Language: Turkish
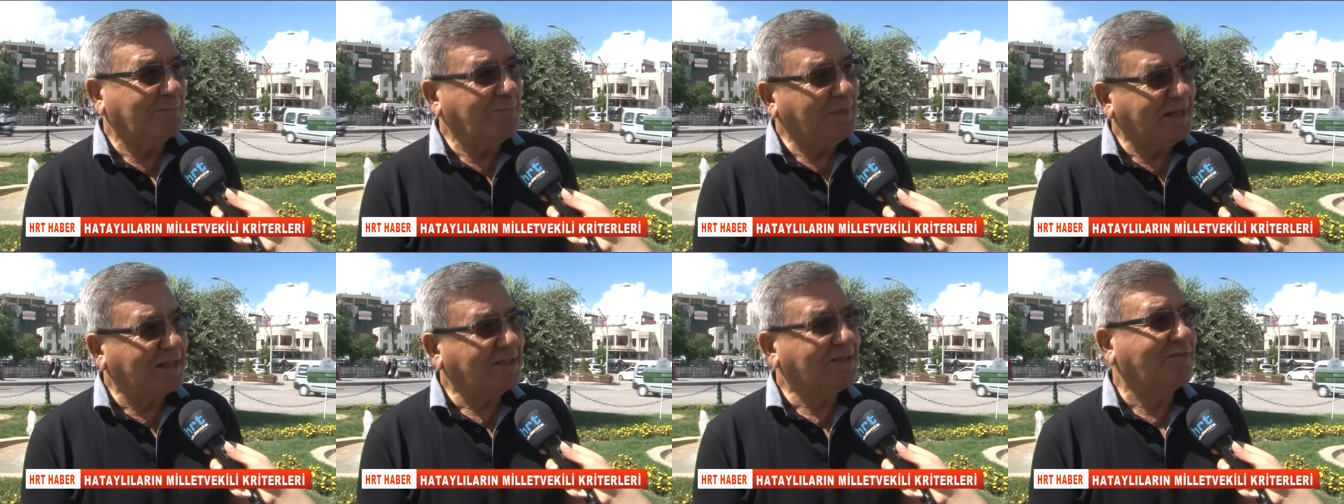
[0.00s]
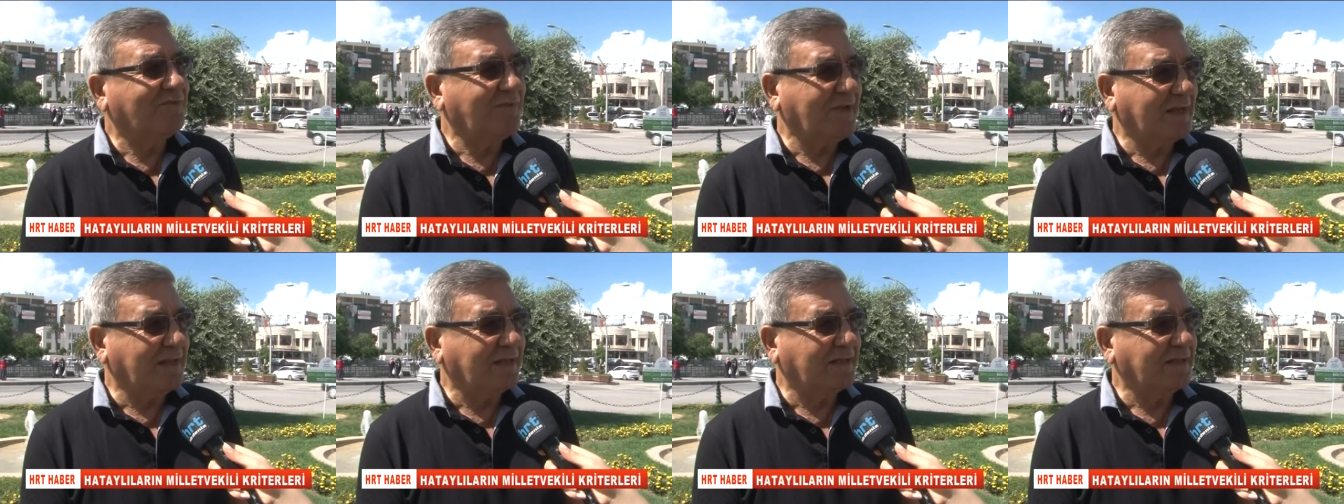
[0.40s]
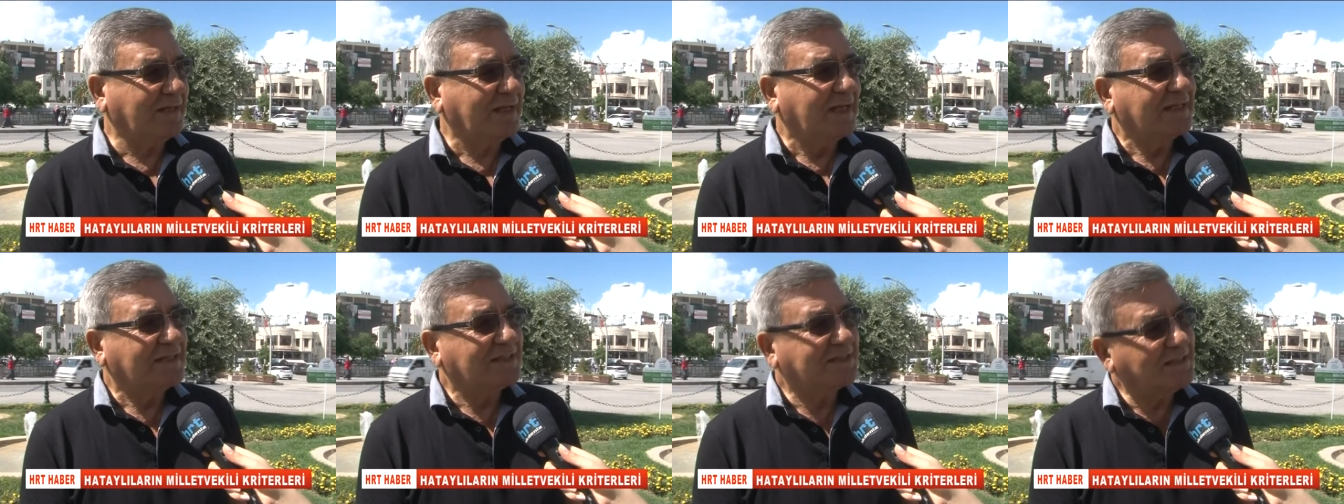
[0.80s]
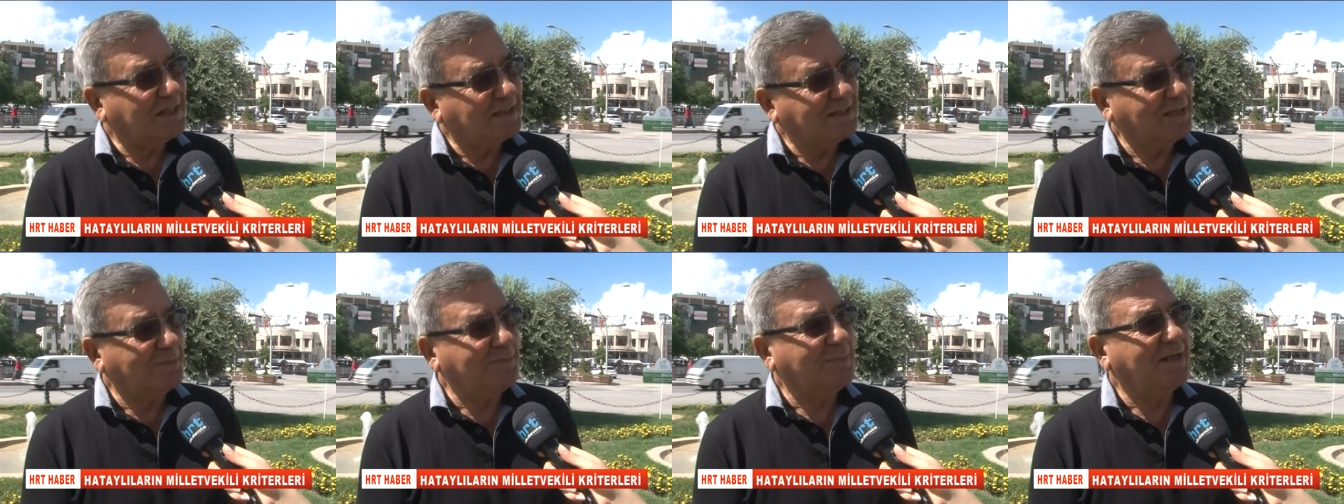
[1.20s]
Milletin vekildir.
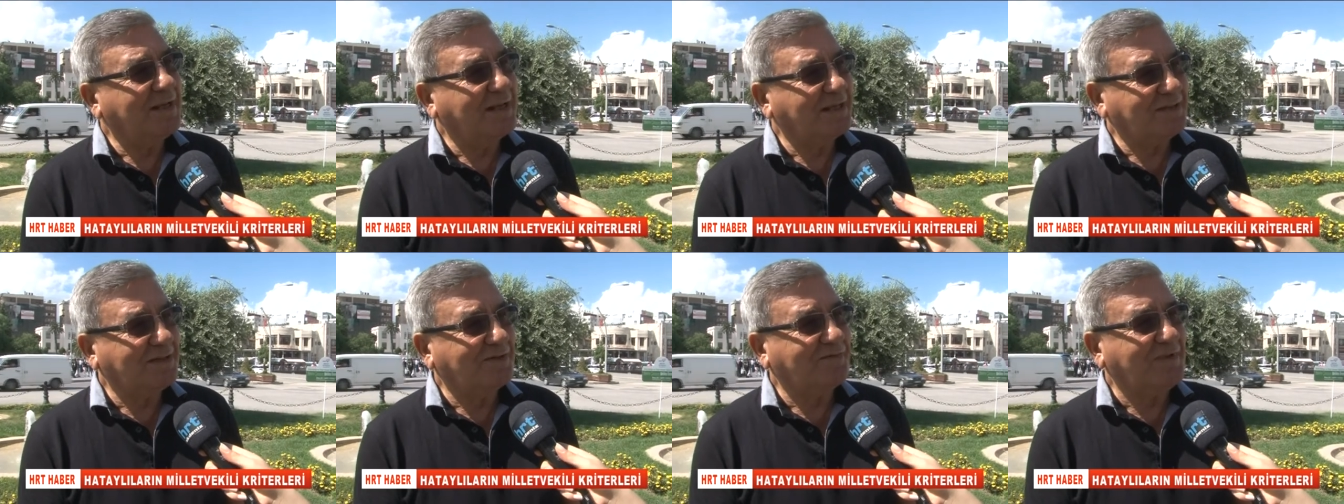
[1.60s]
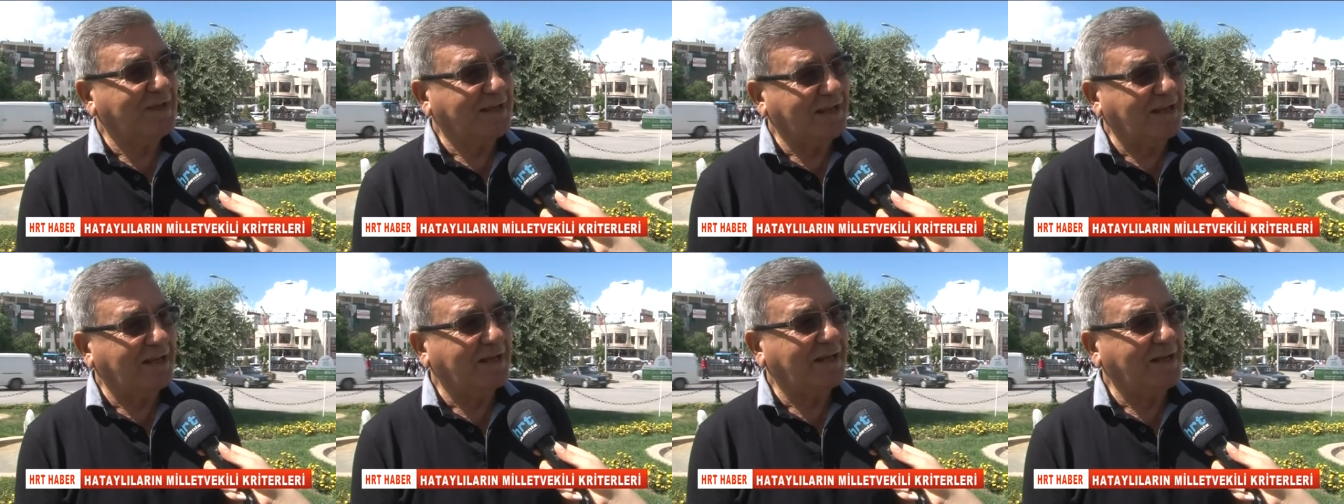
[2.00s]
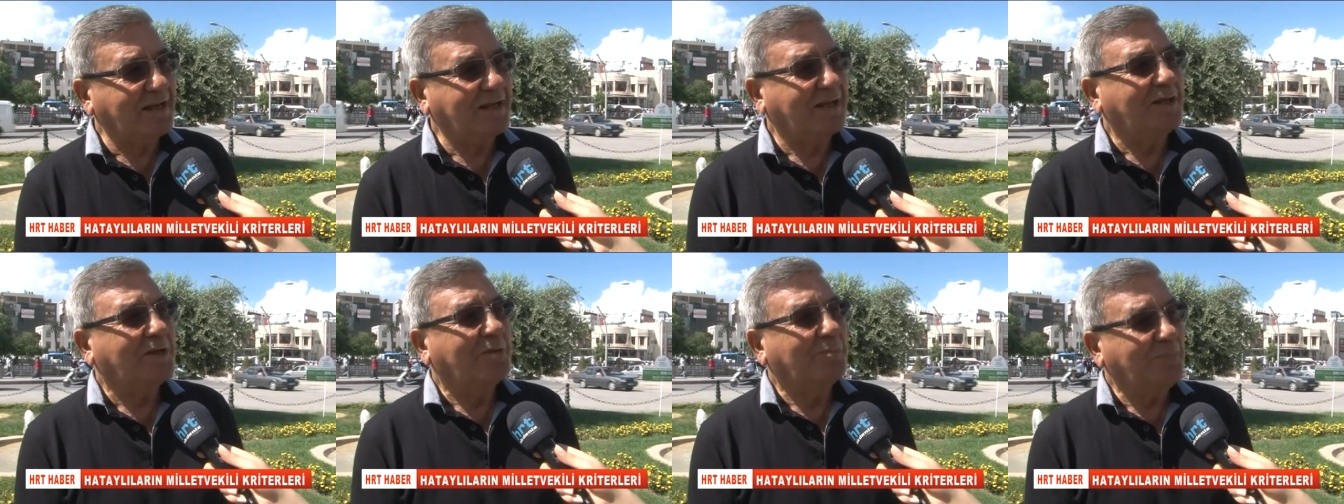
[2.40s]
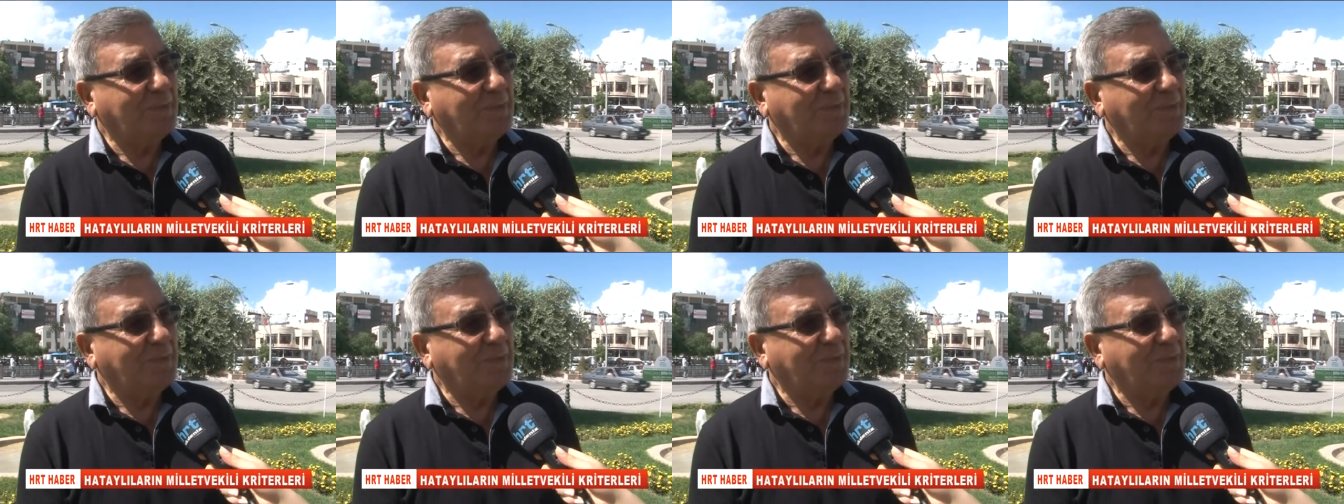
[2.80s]
Zaten milletin vekiline